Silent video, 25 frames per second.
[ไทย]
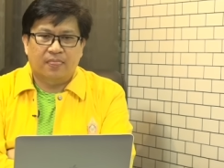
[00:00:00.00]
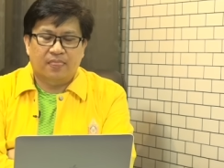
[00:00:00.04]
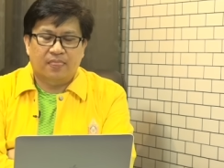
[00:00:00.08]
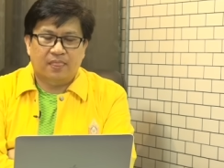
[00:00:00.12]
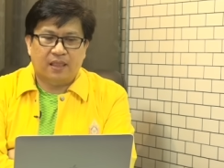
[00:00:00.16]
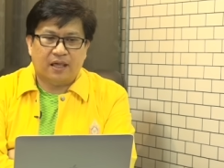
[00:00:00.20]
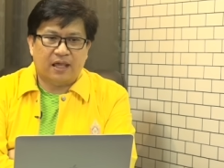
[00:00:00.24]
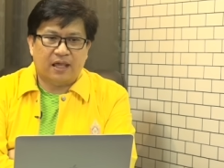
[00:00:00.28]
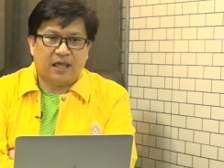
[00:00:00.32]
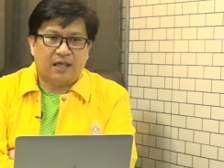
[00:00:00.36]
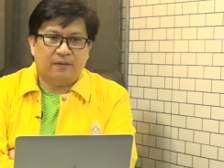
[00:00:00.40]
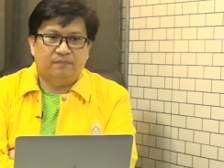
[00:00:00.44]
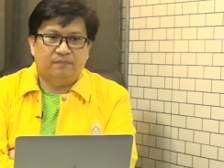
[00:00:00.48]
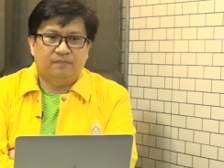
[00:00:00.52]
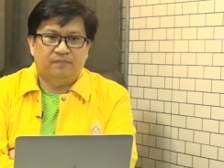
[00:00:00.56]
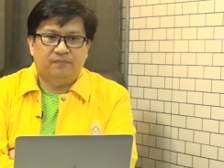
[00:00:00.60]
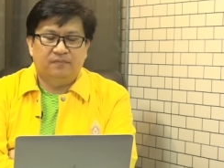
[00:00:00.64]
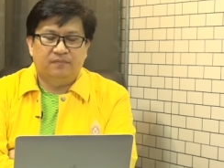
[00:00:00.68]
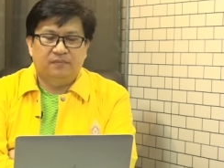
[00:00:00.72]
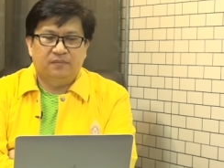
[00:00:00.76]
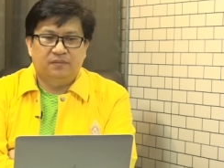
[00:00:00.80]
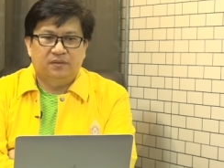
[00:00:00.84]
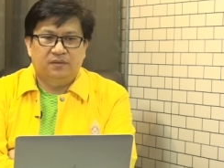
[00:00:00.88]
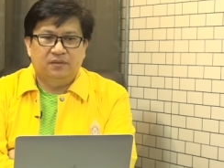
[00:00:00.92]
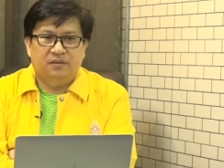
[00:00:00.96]
นะครับ
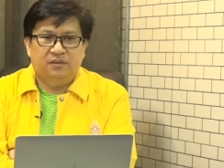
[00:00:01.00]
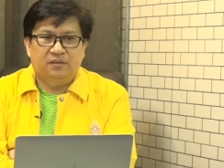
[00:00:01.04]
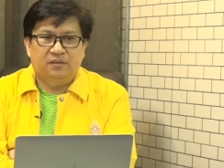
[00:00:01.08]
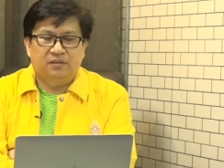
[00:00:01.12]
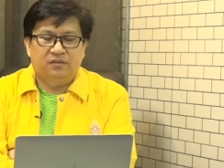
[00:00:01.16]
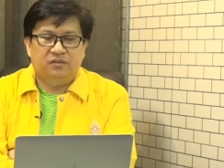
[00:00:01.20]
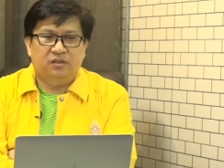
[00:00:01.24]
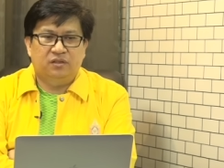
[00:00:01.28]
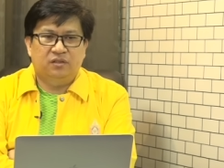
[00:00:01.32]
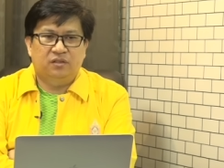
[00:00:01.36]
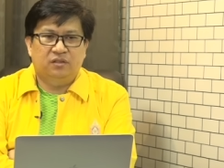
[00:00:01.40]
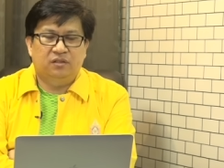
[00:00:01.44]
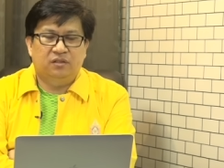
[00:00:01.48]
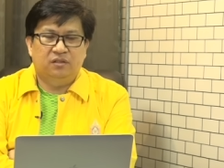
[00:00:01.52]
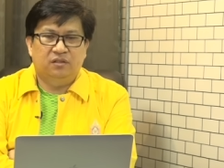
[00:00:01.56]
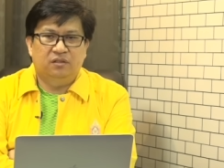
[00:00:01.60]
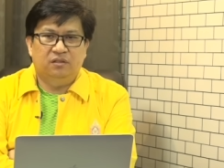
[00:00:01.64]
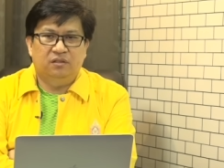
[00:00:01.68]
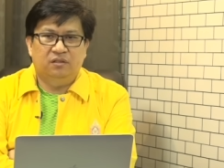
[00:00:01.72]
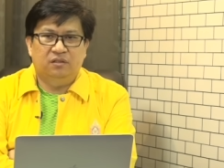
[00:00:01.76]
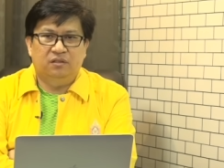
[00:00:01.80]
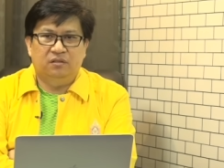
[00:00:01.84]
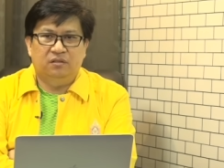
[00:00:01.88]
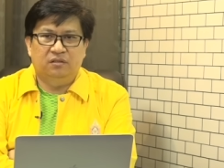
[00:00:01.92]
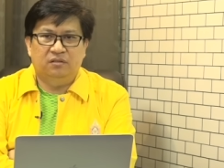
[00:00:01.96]
ซึ่ง
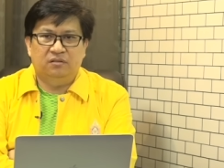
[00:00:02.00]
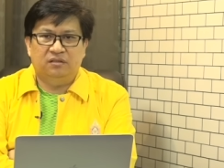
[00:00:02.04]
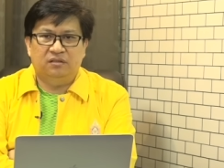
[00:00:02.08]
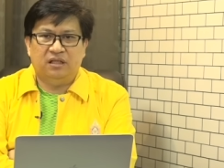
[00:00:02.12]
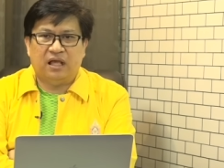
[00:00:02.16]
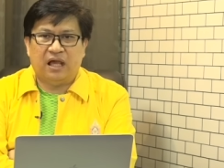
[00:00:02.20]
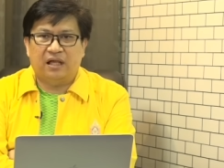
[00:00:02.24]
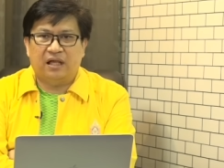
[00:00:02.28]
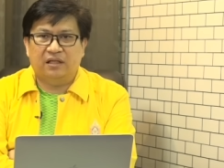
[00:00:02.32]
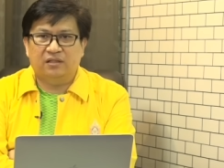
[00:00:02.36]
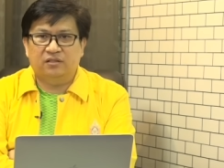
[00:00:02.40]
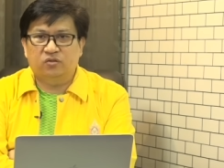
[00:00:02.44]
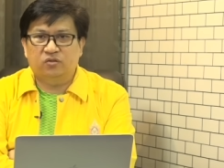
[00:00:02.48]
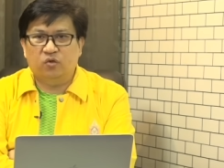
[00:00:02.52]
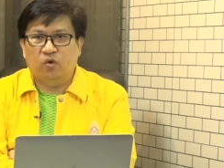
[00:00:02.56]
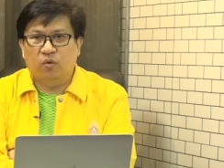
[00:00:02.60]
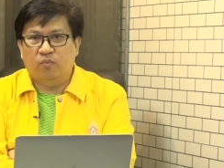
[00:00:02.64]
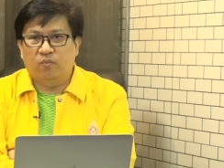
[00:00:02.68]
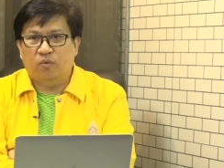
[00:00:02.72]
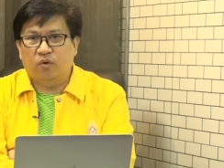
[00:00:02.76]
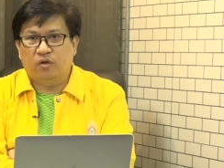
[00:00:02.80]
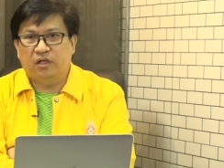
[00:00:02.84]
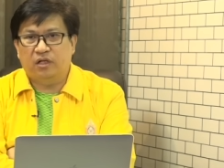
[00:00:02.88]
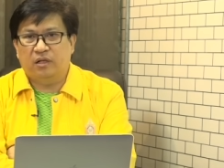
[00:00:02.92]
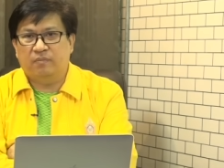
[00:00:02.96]
จะส่ง
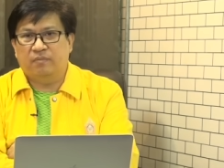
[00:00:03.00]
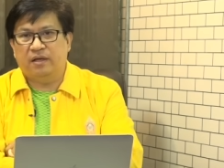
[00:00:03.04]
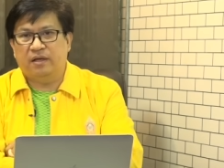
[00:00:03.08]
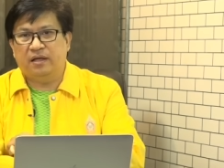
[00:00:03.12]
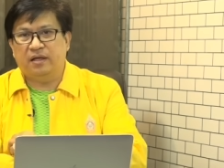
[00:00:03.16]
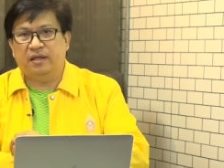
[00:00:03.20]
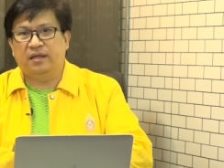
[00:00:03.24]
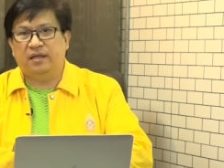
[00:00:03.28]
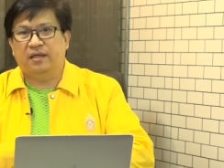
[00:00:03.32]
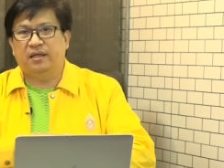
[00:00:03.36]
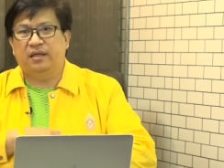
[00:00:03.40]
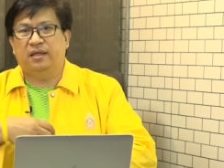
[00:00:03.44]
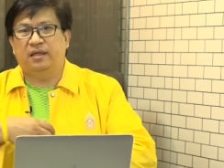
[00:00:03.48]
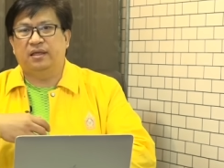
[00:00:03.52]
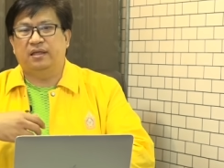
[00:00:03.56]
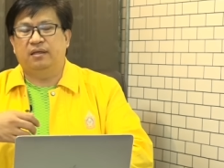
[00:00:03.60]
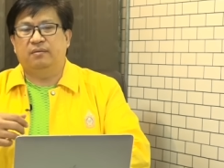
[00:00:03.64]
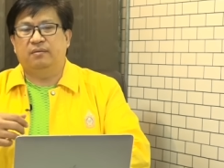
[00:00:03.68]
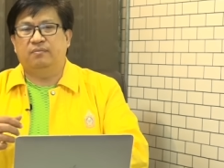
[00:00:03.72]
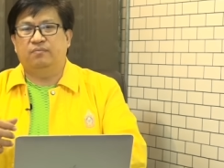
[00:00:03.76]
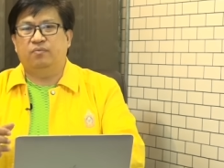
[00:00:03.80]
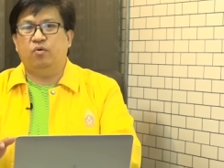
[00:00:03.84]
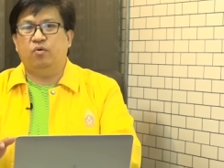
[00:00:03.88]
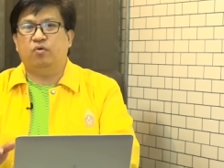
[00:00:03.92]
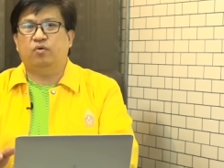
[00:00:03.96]
ผลทำให้
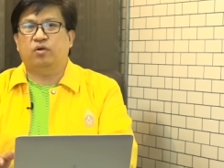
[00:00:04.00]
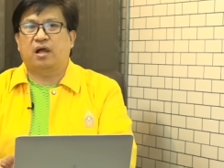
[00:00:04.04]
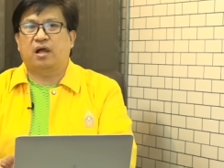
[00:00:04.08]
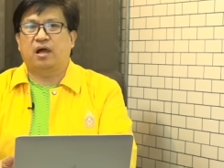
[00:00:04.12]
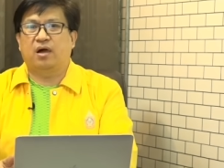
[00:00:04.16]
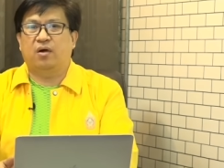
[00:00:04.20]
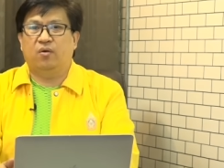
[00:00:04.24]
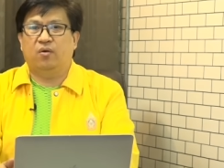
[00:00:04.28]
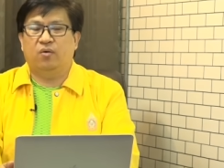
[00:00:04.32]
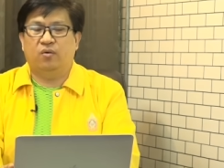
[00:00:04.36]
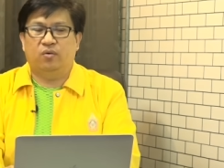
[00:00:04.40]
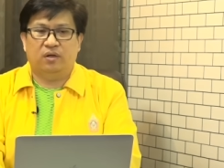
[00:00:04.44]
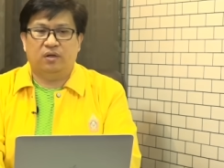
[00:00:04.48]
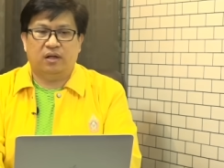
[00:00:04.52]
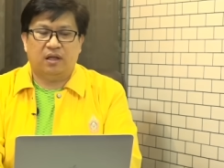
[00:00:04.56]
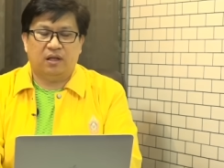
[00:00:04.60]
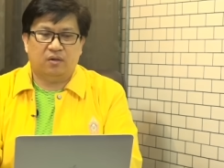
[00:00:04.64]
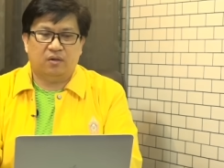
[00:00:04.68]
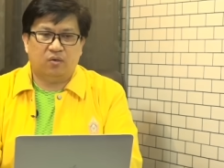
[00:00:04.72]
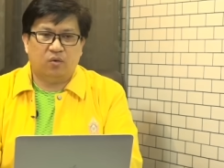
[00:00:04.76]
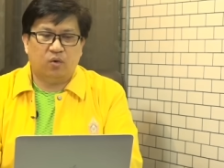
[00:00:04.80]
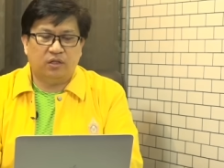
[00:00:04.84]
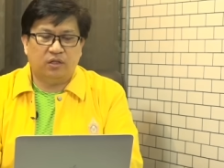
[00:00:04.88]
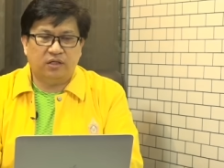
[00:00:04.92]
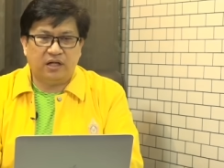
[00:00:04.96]
พวกเรานะ
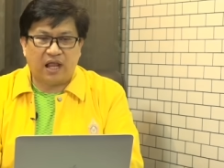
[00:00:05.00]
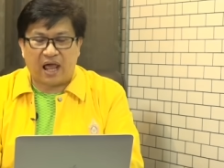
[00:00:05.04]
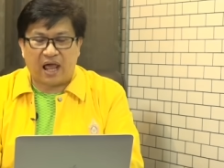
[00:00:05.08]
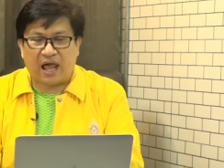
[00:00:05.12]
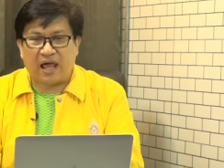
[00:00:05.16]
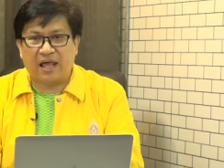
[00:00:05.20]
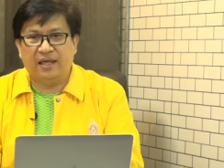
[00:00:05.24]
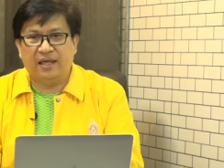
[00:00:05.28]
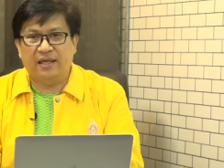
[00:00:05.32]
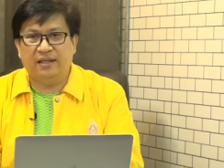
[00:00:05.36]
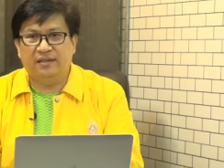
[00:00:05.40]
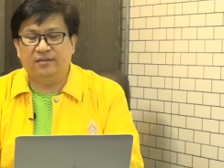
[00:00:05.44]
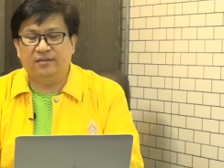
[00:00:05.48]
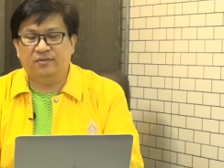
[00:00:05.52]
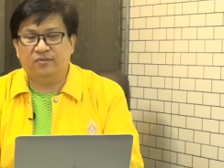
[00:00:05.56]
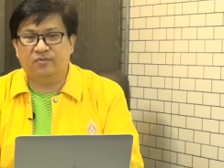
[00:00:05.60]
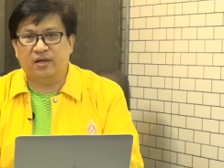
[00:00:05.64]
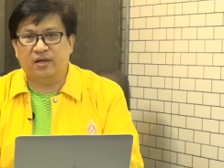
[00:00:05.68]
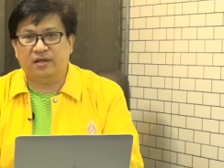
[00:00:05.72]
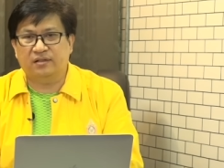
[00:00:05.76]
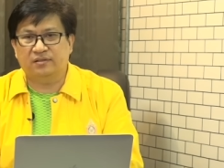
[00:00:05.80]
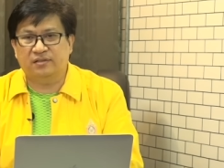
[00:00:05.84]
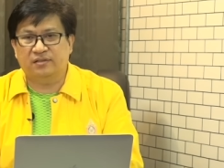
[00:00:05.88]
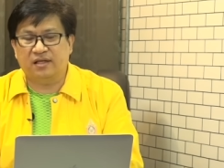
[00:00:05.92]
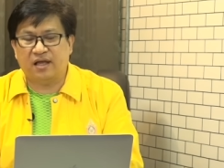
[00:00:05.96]
คนไทยที่
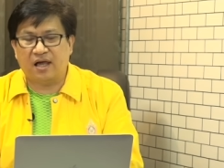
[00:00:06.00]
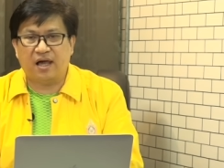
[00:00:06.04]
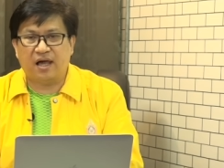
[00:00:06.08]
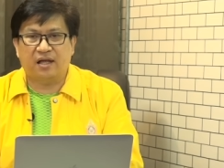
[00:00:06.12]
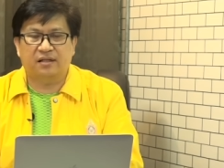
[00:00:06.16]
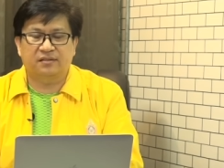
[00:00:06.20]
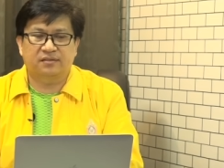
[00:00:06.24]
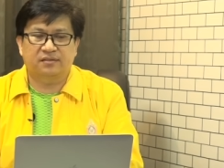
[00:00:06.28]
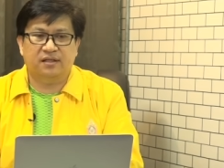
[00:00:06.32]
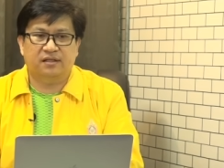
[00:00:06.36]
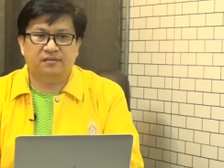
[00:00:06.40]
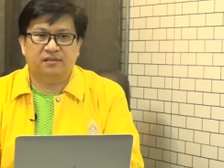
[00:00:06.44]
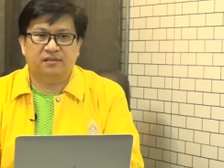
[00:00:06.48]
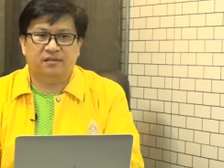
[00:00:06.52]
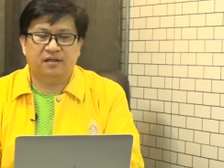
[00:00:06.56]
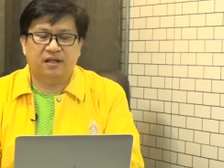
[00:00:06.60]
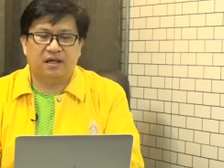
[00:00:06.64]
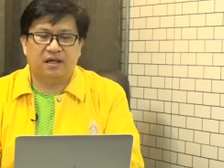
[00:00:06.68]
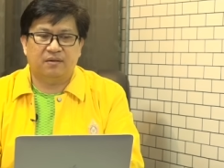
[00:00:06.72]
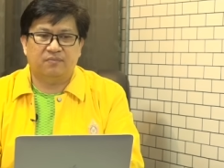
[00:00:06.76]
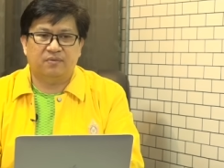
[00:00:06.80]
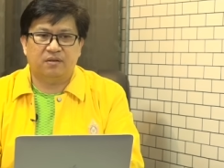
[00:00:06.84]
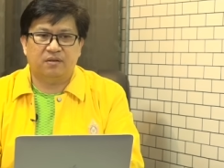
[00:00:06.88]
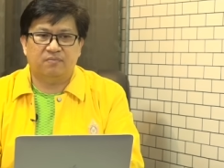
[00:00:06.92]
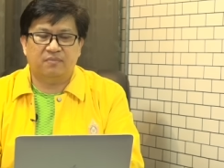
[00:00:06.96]
รักชาติศาสนา
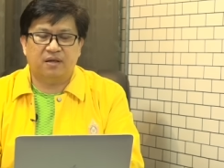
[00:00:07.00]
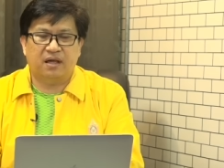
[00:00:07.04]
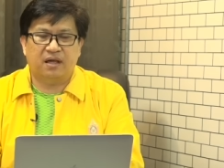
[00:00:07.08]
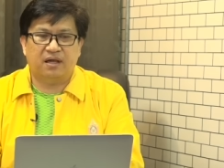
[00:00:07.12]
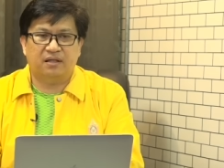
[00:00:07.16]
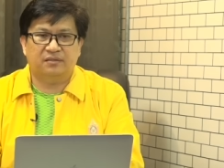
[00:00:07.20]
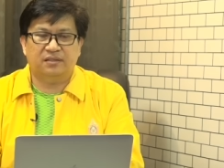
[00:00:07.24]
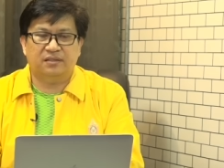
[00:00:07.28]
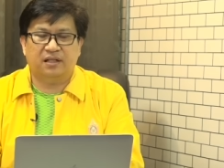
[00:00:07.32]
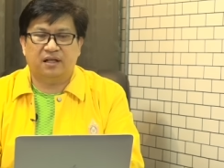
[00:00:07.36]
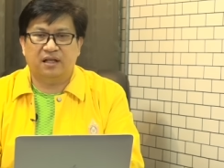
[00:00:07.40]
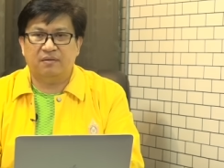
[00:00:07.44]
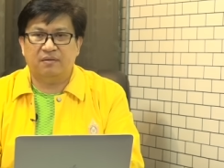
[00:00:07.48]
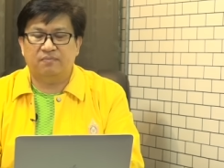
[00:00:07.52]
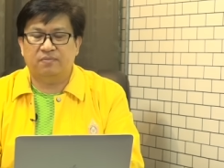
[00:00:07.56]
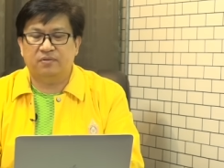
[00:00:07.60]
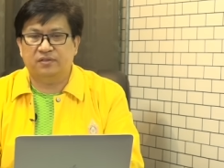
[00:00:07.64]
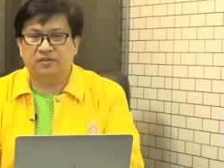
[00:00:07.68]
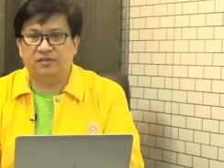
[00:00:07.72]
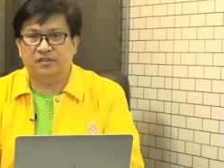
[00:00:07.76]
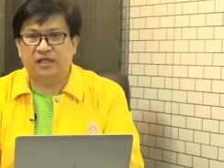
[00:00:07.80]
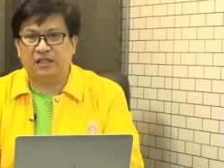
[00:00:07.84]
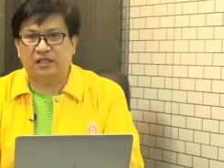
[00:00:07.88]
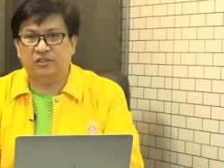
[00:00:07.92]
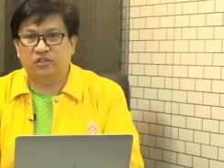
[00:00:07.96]
พระมหากษัตริย์และป
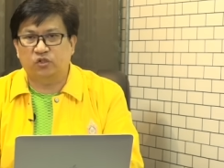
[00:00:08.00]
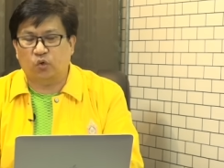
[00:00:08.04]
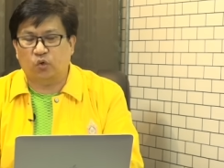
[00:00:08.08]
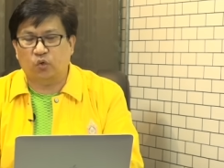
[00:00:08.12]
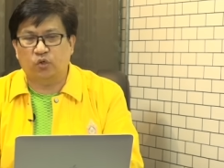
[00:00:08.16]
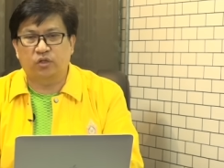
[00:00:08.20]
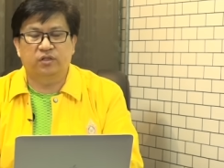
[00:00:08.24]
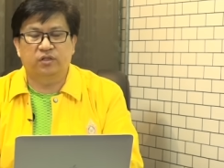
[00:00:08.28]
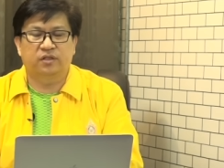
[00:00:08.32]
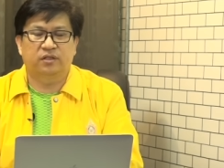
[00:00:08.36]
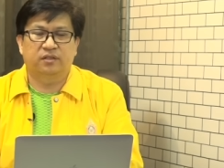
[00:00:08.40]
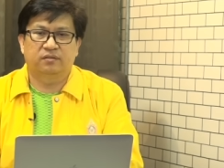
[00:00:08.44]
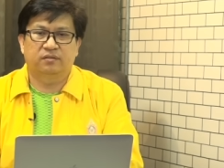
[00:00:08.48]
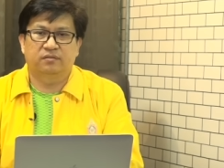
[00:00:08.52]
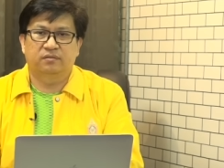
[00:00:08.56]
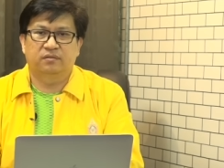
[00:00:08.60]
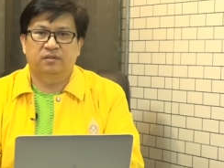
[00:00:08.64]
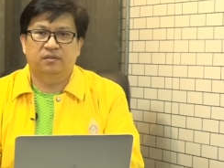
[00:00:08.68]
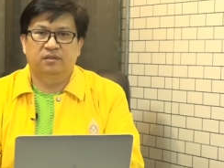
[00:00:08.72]
ระชาชนเนี่ย